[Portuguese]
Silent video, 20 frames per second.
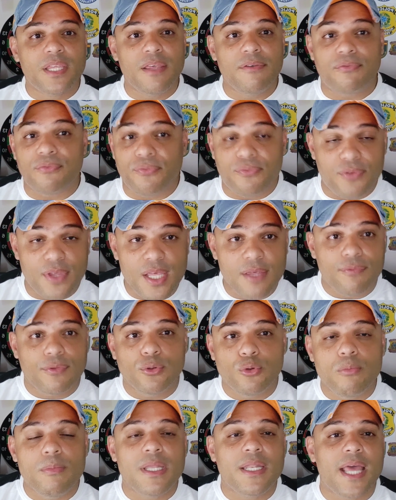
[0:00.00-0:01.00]
que vive
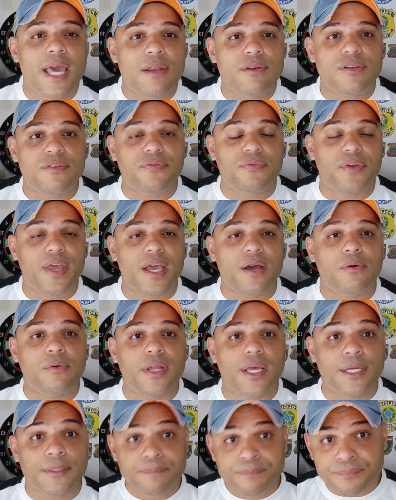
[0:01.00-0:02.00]
do minério de ferro,
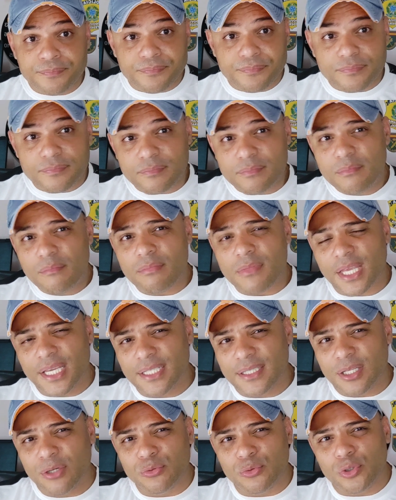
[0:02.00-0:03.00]
né?
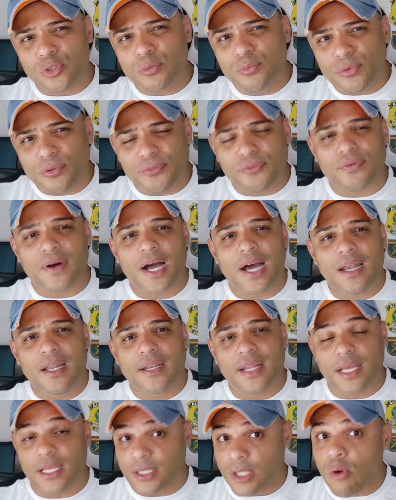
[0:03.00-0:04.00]
Então todo mundo
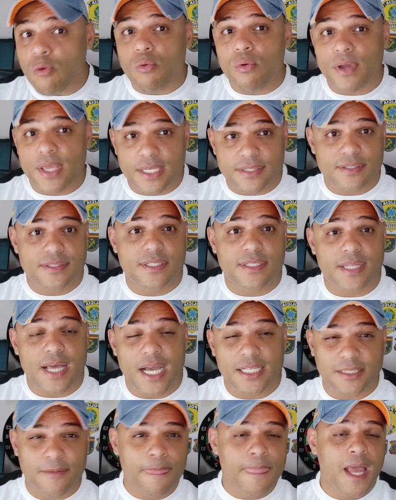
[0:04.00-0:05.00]
fala, né? Não conheço a
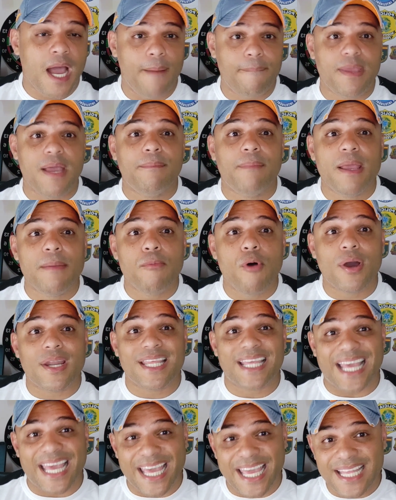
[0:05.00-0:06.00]
cidade. A minha mãe mora
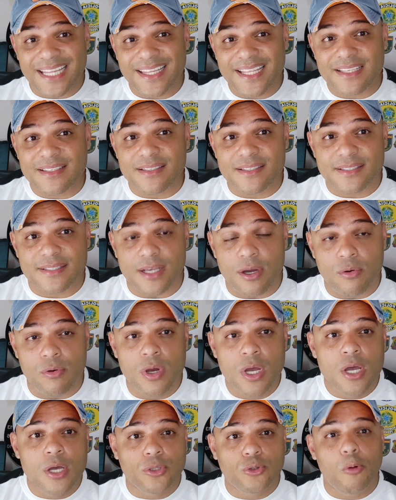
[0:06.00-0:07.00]
em
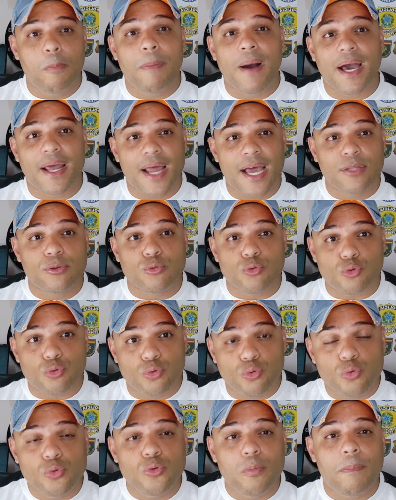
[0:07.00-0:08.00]
Redenção, no Pará, no
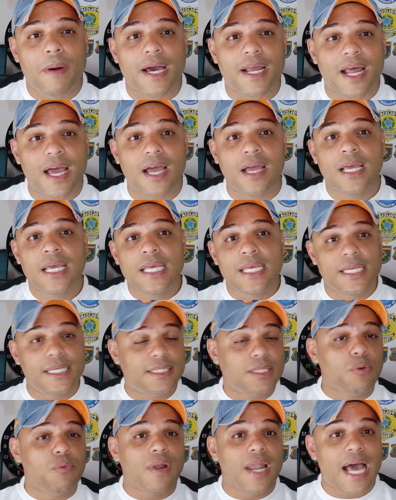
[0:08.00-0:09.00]
sul do Pará.
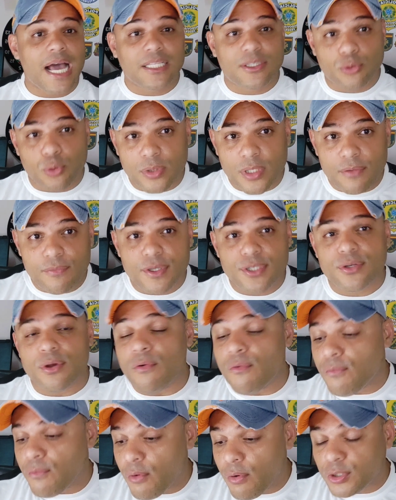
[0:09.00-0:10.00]
Então lá, toda vez que
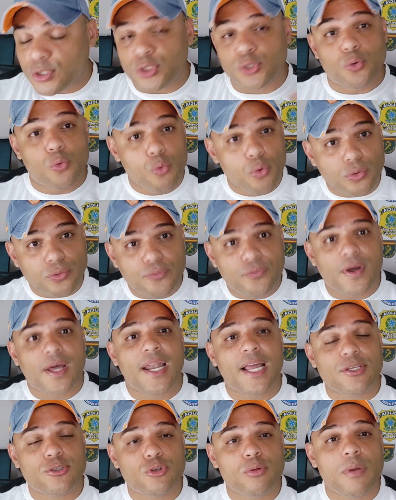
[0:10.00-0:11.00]
eu vou, escuto
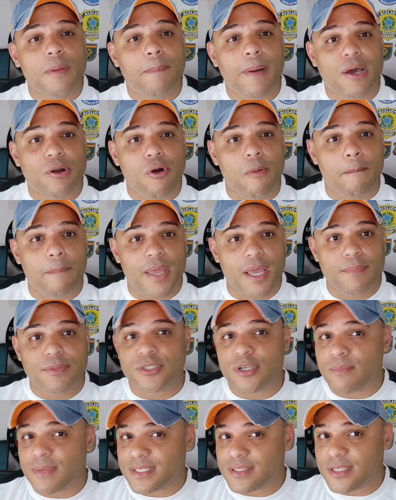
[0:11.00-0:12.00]
falar sobre
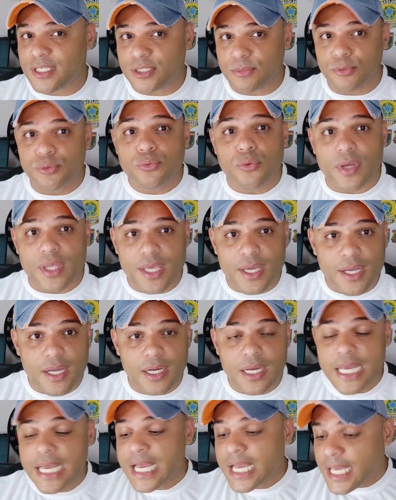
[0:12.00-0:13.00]
Paropebas, que é uma cidade muito
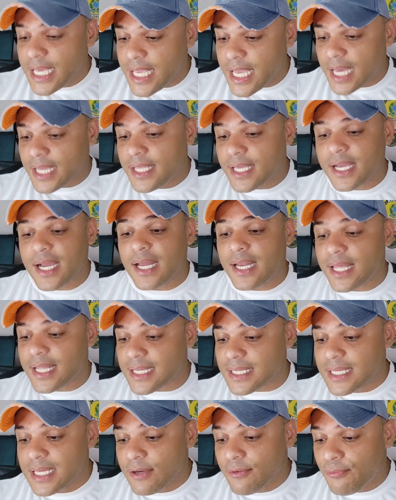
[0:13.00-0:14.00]
rica. E aí,
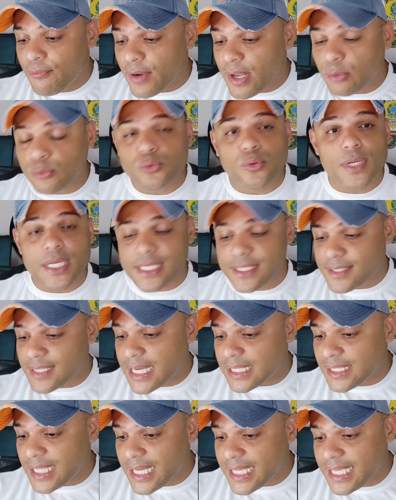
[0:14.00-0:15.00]
galera, foi
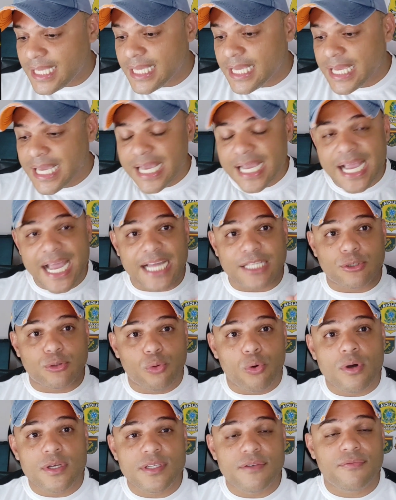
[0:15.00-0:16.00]
autorizada aí
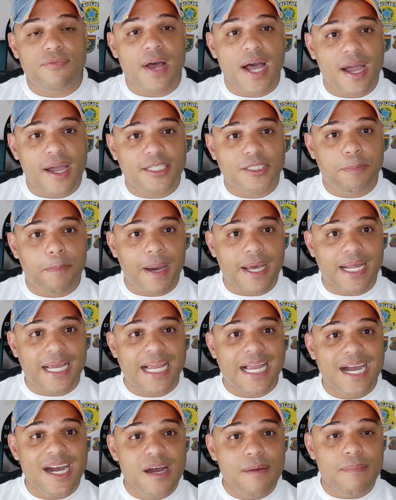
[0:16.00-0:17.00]
14 vagas para a
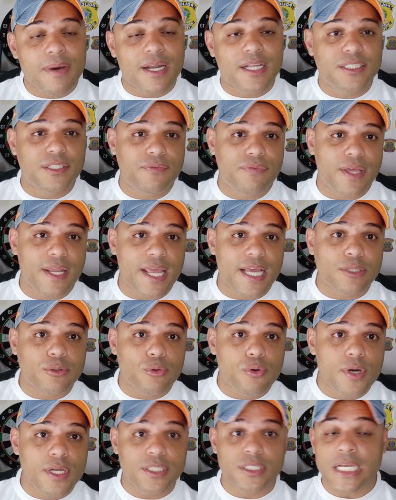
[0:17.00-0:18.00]
Câmara de
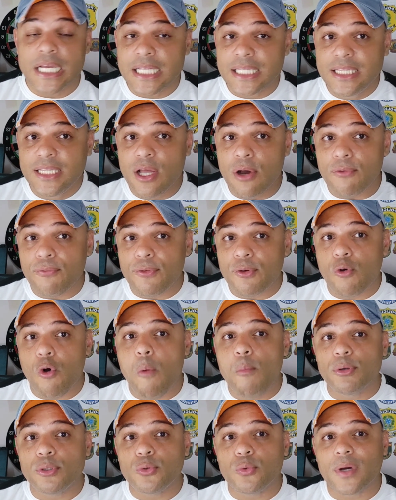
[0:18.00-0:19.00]
Vereadores. Não
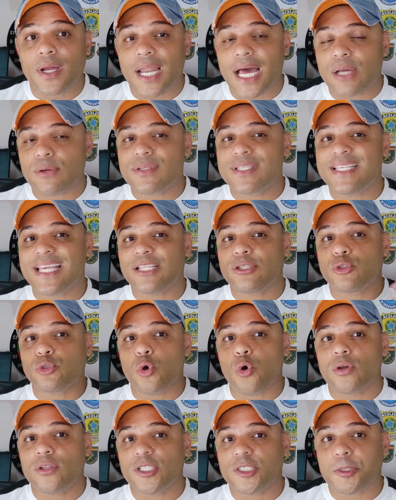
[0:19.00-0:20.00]
ficou muito claro se é
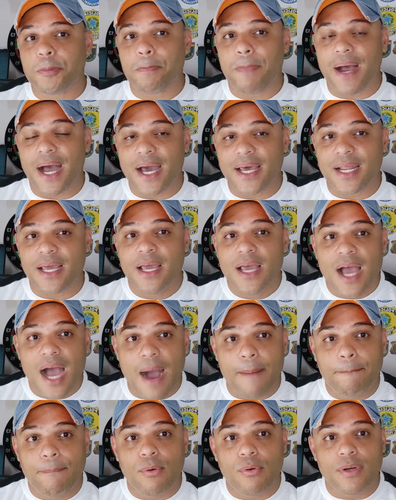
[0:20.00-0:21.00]
todas para
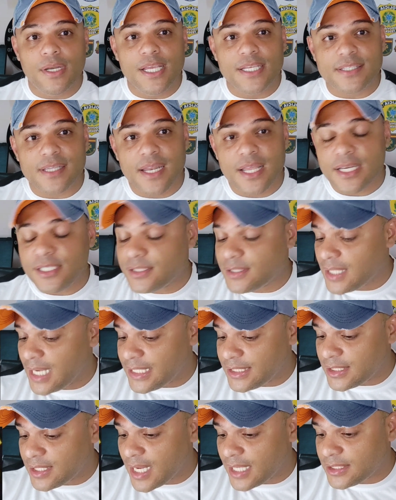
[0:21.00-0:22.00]
a Polícia
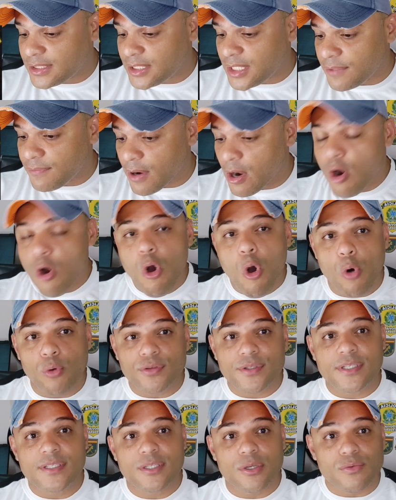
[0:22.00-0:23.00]
Legislativa ou
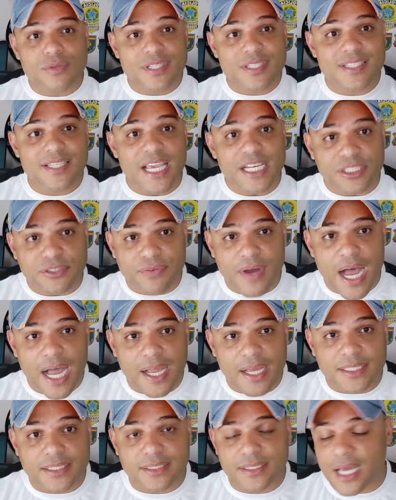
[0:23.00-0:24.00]
se são seis
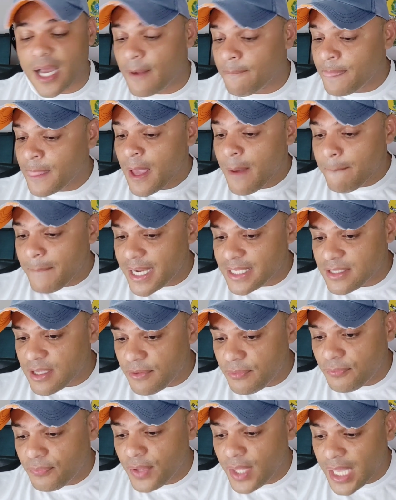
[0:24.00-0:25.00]
vagas, tá? Mas
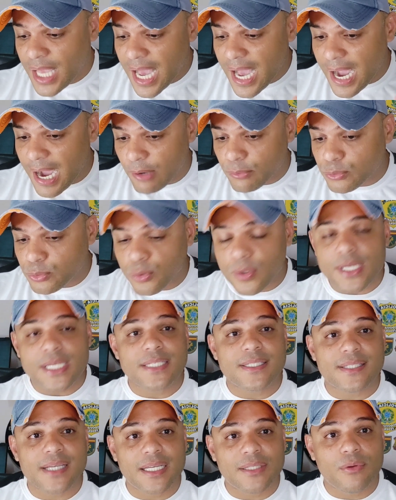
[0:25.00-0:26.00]
enfim,
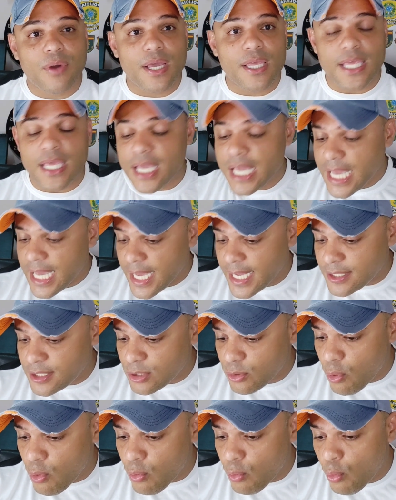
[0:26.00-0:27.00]
autorizado aí
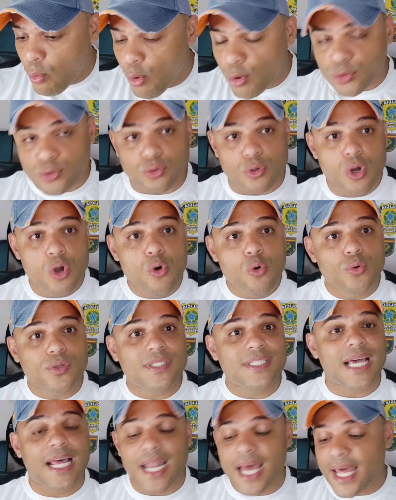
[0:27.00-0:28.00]
esse concurso. O
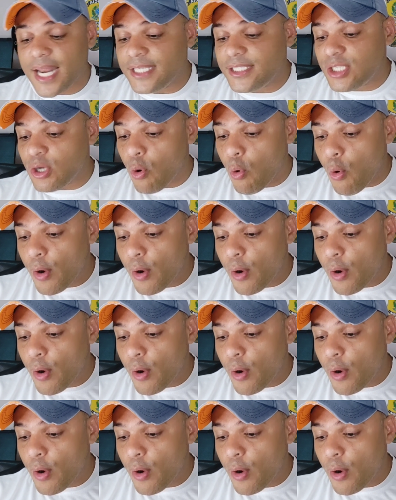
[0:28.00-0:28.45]
salário é de R$